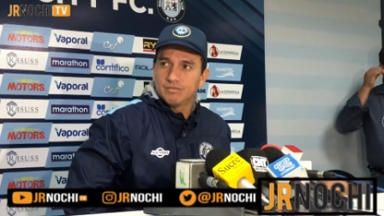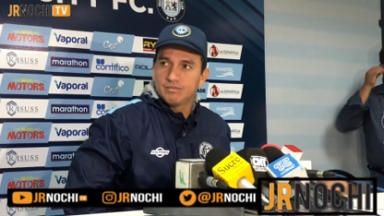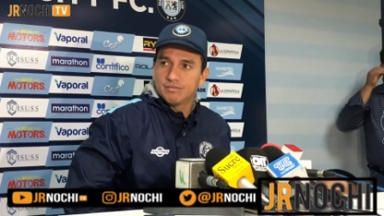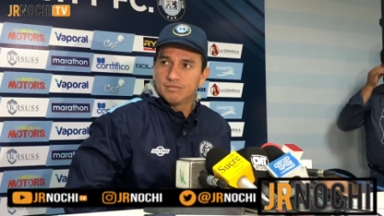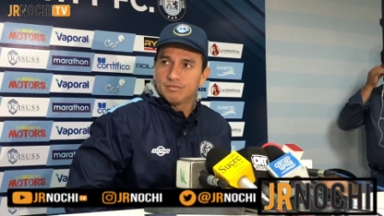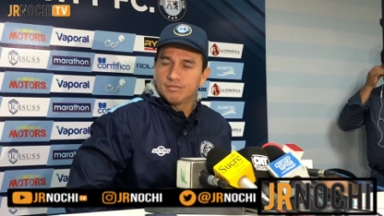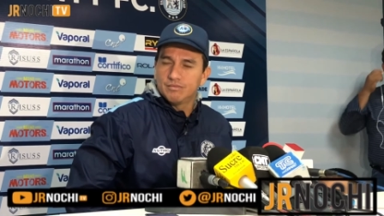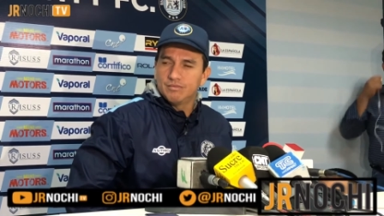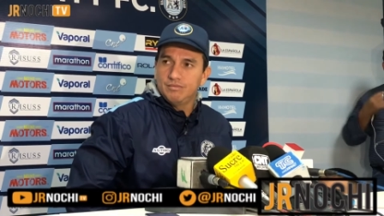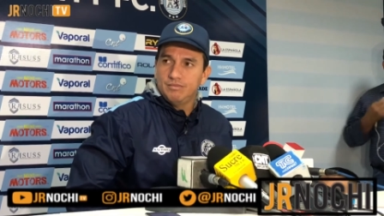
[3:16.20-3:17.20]
a
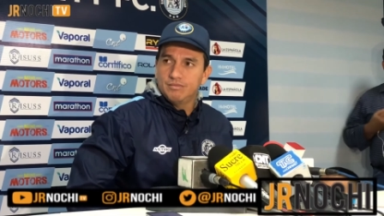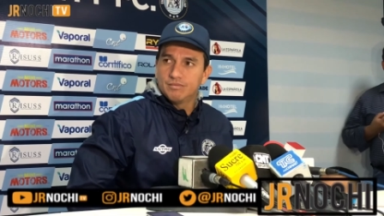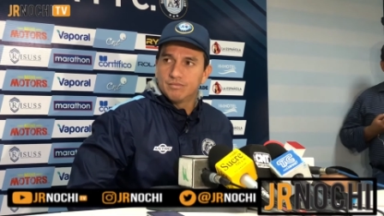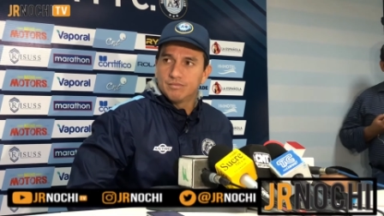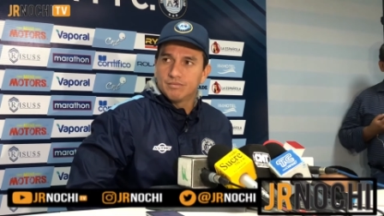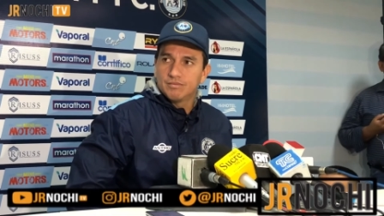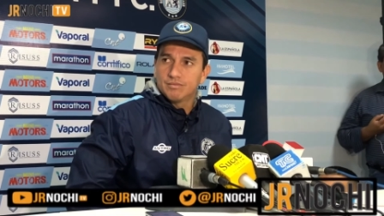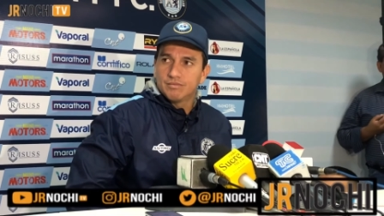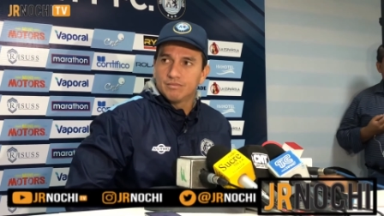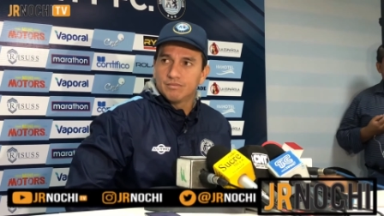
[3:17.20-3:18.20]
mediano o largo plazo,
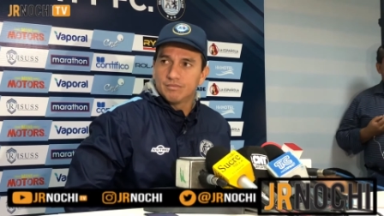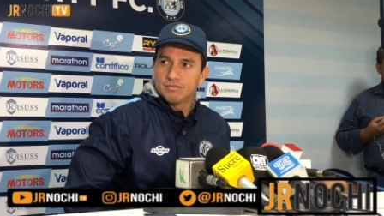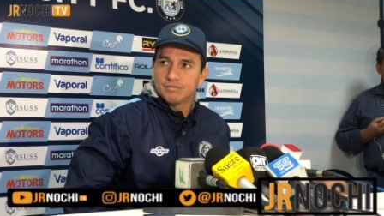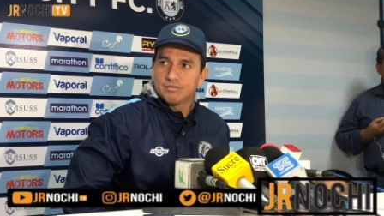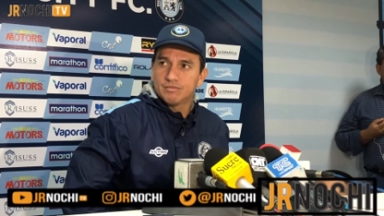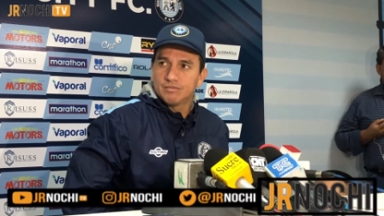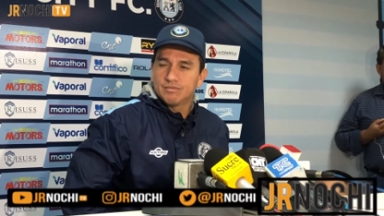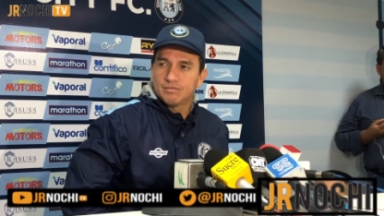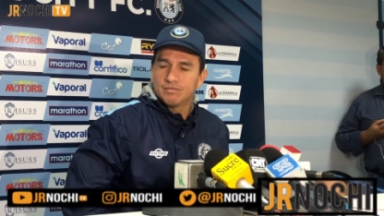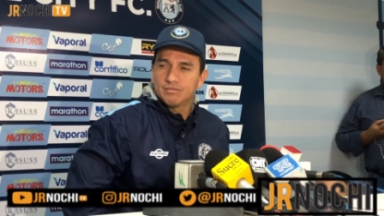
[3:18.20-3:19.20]
pero ¿qué busca
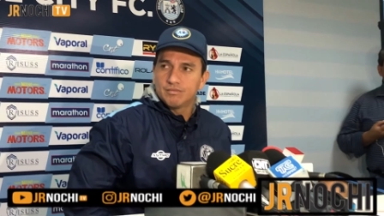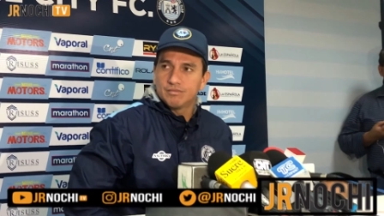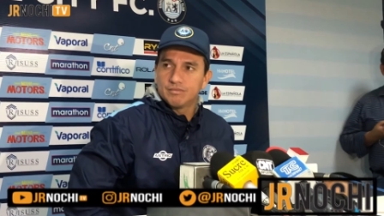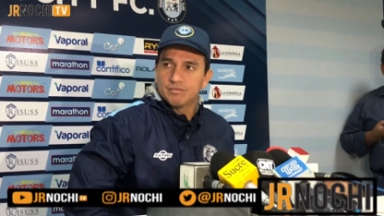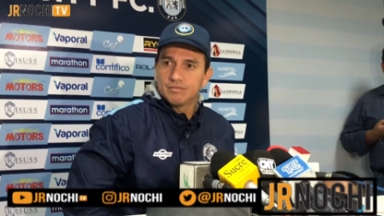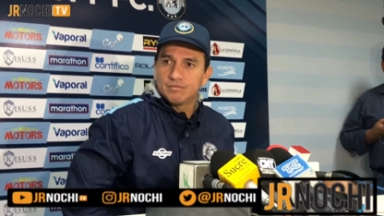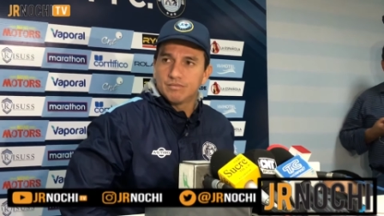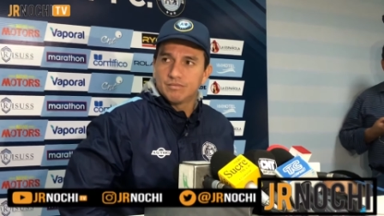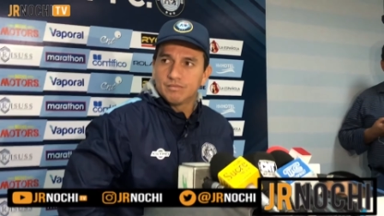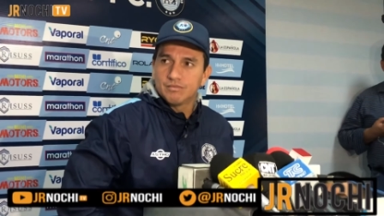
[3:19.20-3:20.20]
usted mejorar en líneas
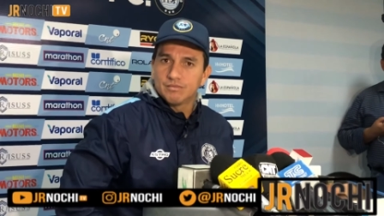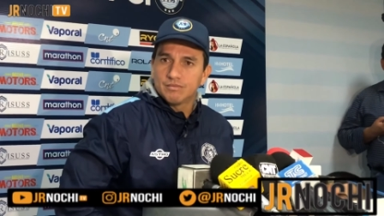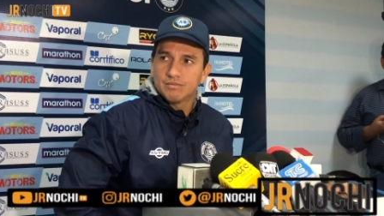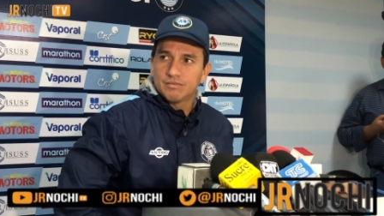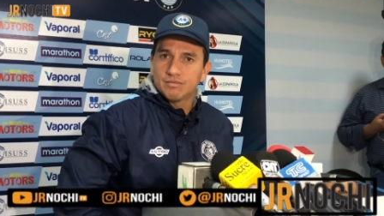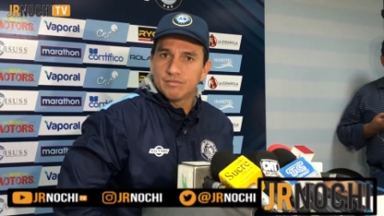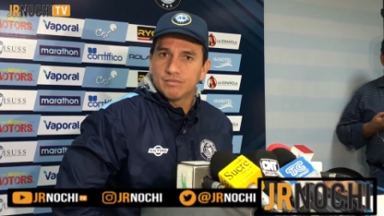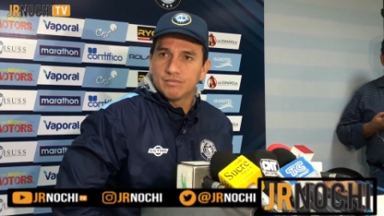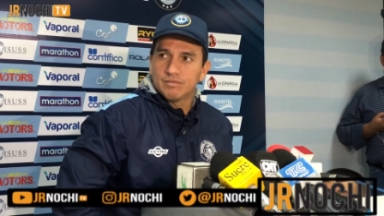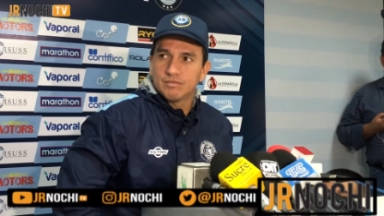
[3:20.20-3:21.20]
generales en el aspecto
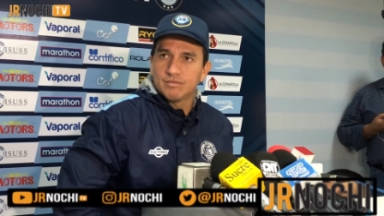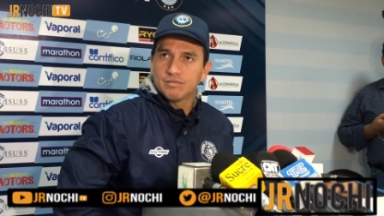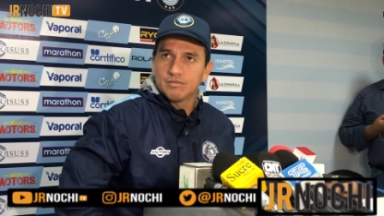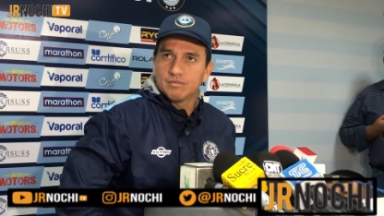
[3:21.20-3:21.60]
futbolístico?